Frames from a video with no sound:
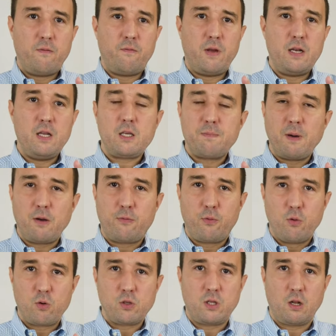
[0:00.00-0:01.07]
Wenn ich meinen
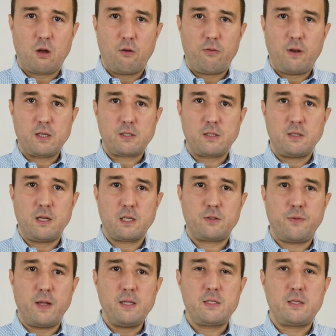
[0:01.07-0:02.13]
Fokus darauf lasse,
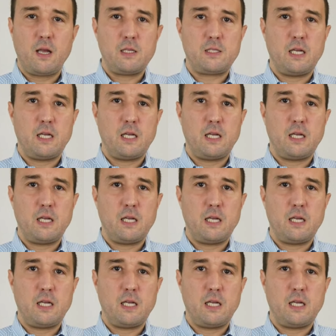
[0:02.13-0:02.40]
das Fenster